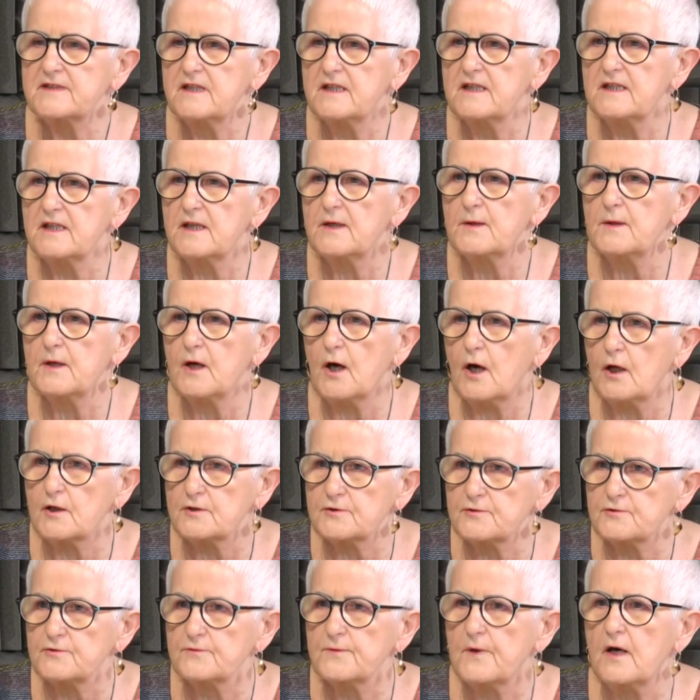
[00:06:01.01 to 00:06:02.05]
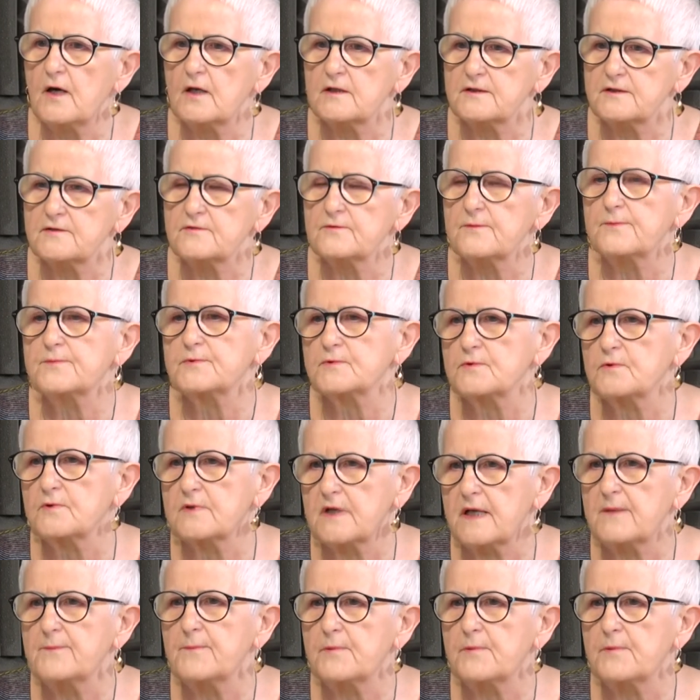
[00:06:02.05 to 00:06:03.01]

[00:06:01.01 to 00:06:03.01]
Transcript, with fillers: Y, osób, osób, które